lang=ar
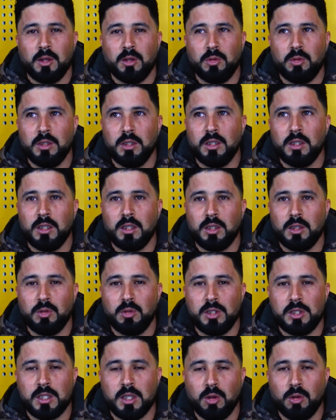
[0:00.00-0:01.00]

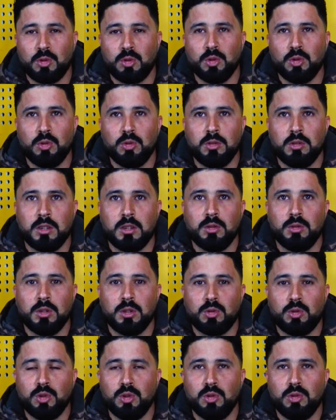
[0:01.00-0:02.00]
ويصوتوا
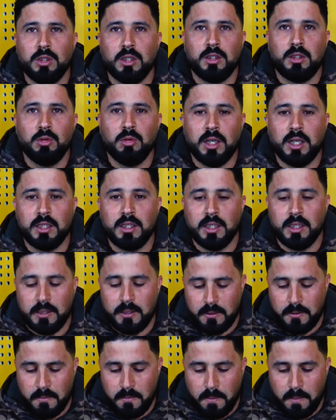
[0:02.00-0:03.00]
ويكونوا يد واحدة
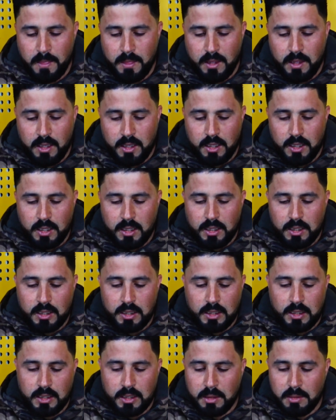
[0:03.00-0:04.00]

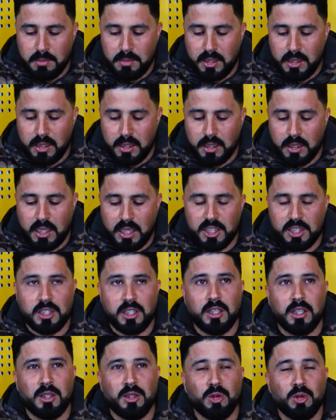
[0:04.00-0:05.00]
من
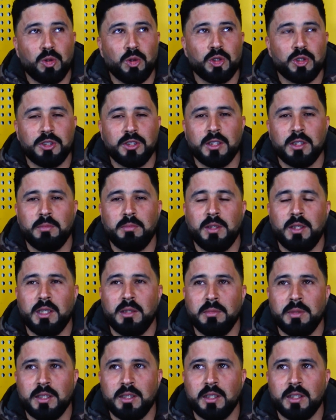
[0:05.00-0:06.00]
أجل النهوض
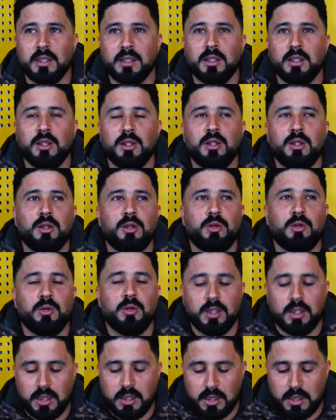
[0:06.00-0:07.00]
بالعمادة
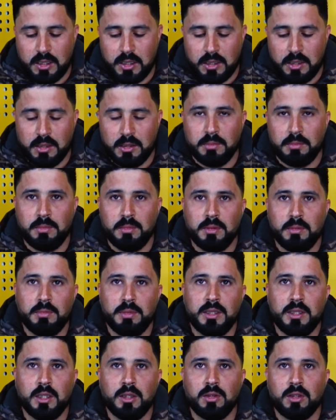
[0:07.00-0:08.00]

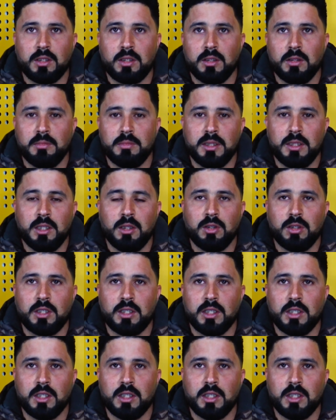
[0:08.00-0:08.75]
وبدولة من دولة